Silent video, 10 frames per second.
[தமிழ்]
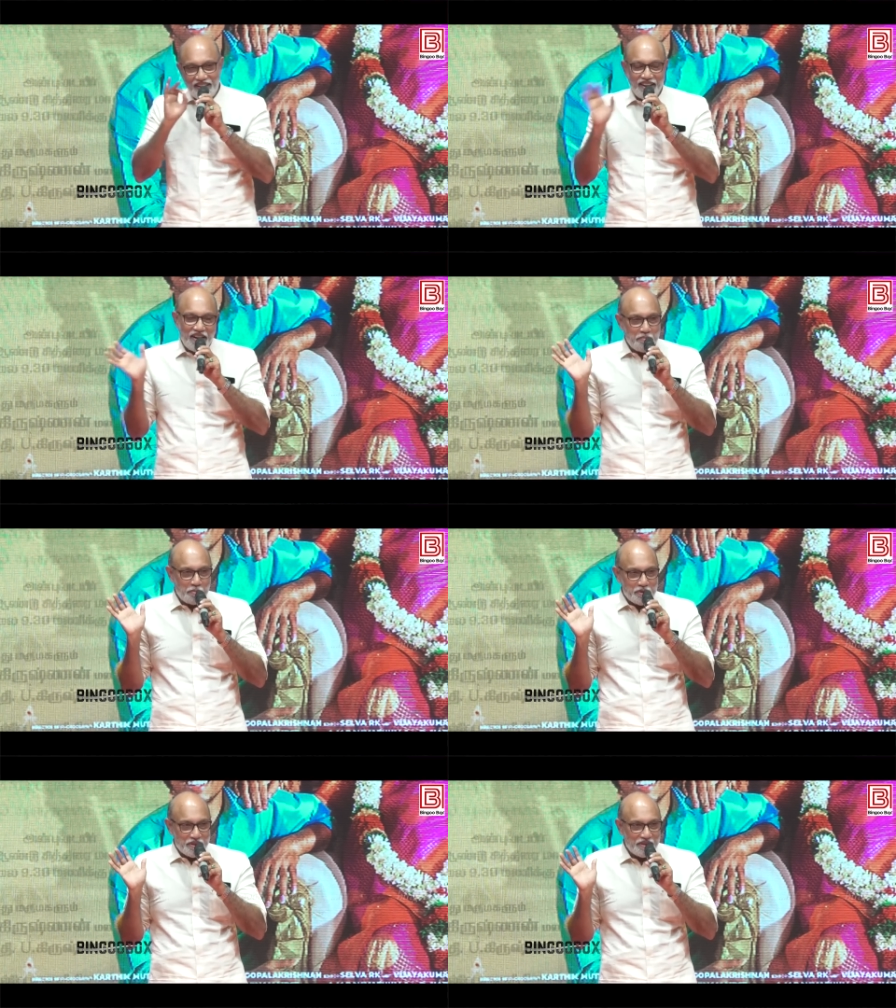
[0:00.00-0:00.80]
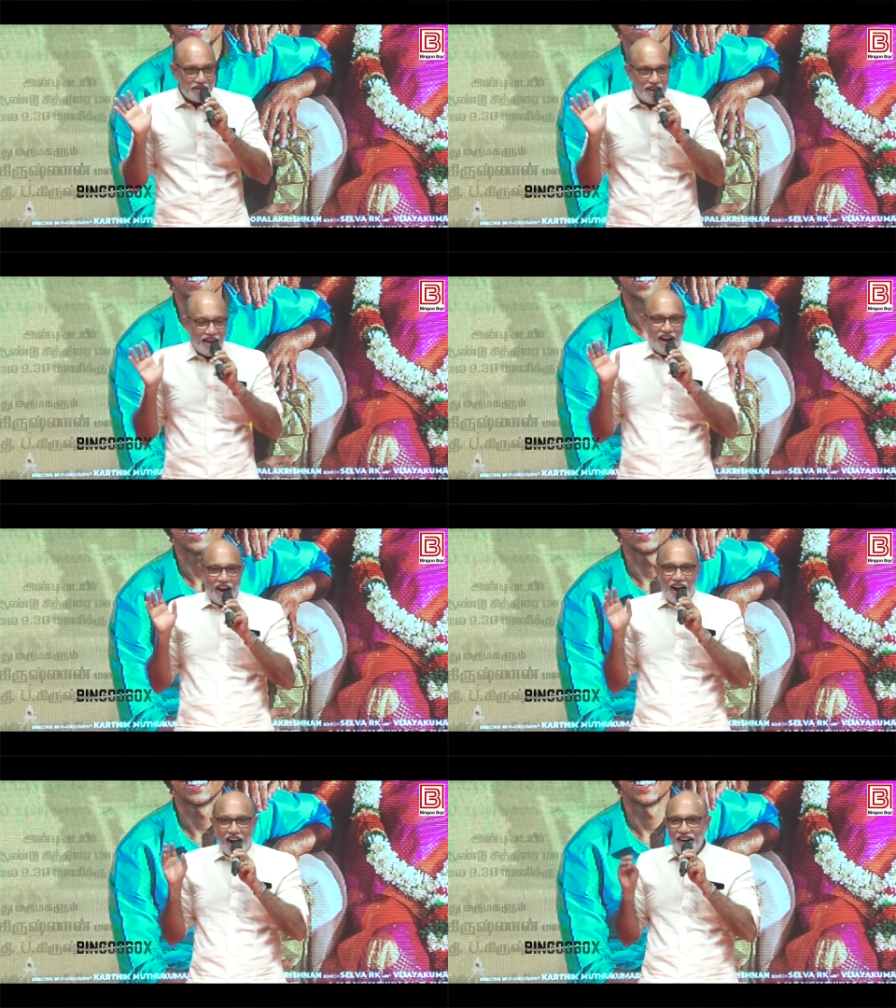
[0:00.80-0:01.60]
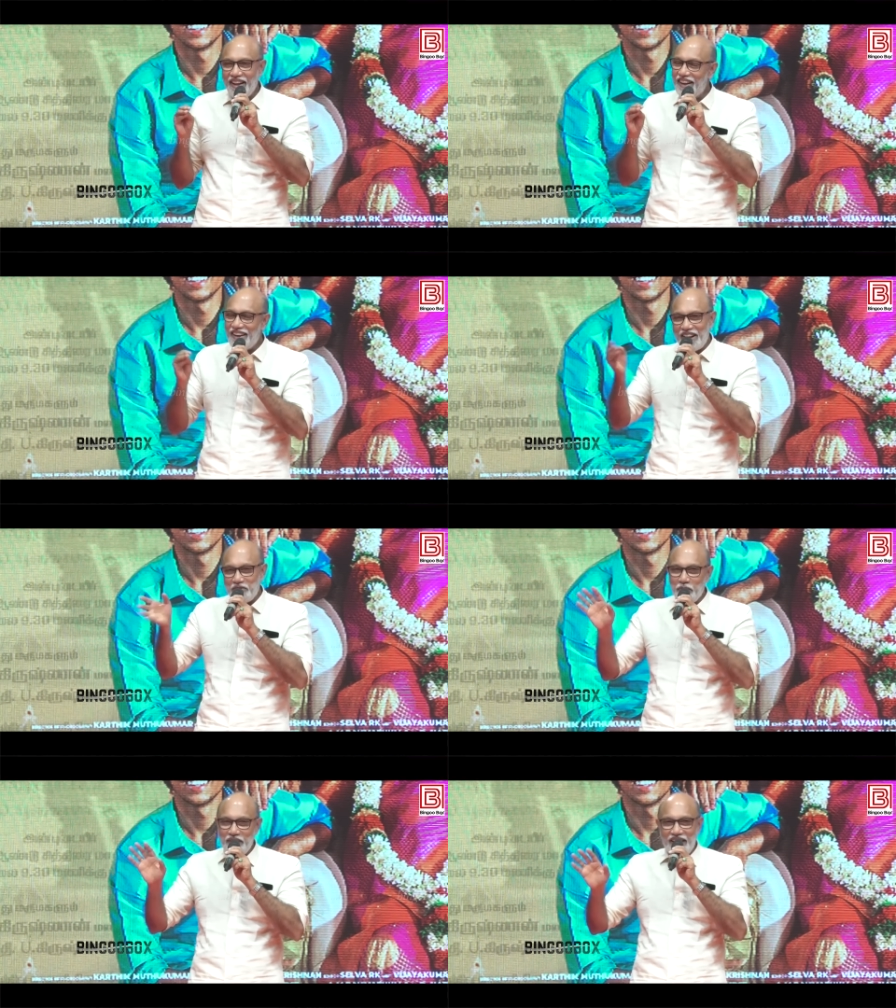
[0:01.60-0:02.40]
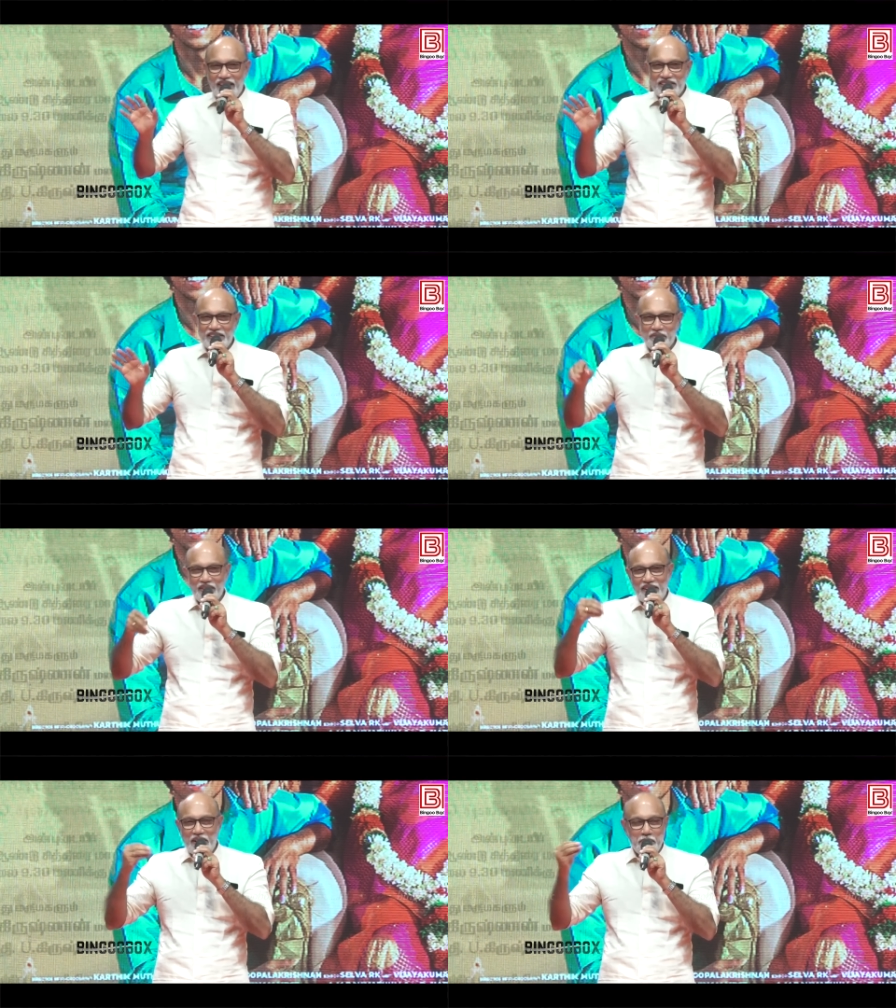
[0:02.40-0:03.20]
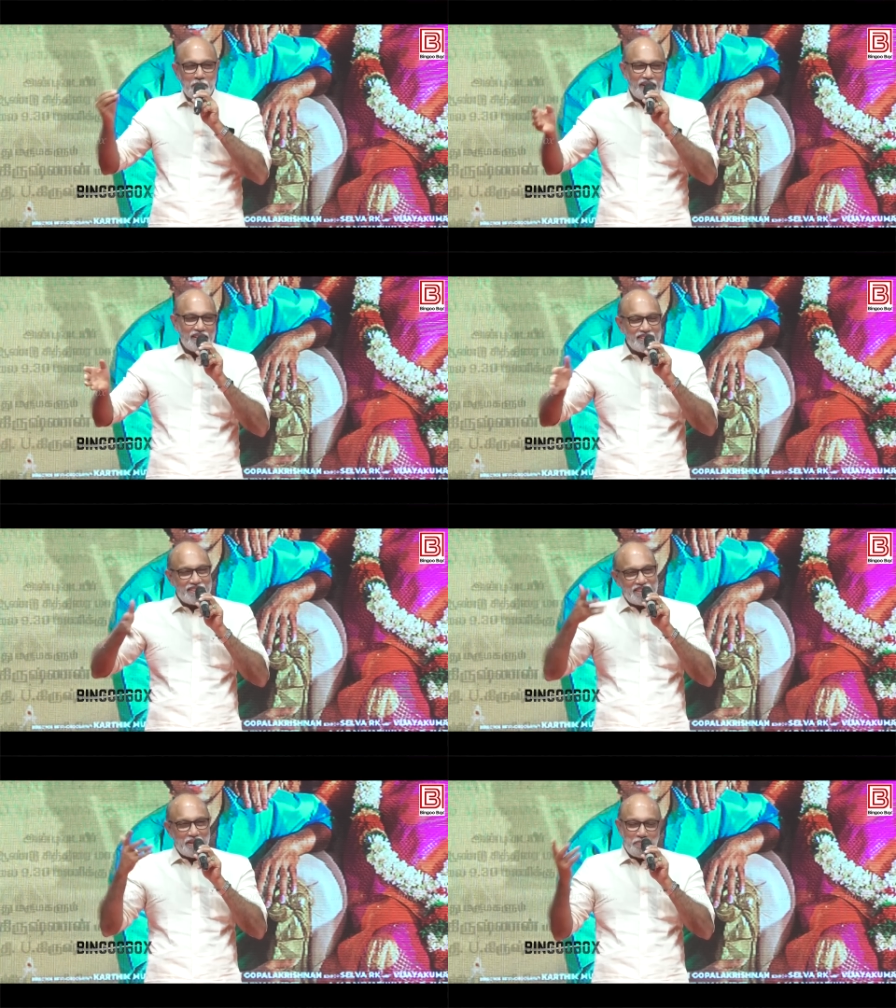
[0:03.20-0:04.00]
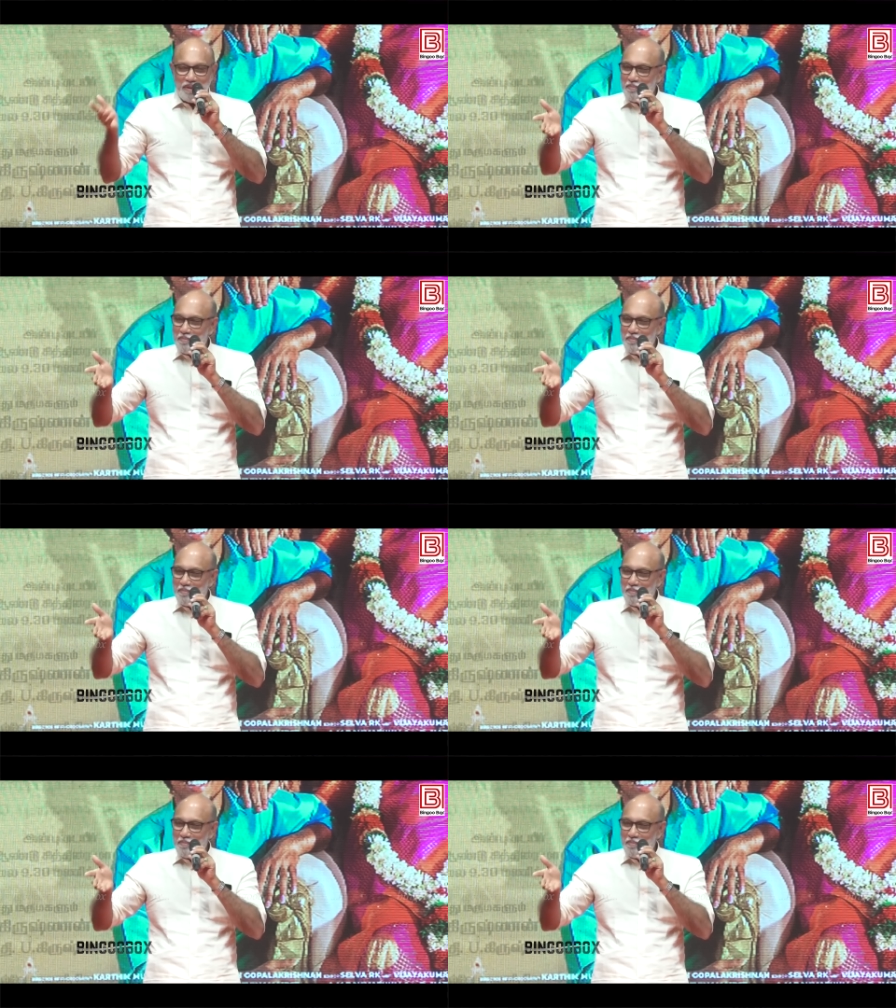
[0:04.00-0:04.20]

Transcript: கிளியர் ஆகி போச்சு ஆனால் எல்லாரும் சொல்லியாச்சு அவங்கள நடிப்பு ராட்சசி அப்படி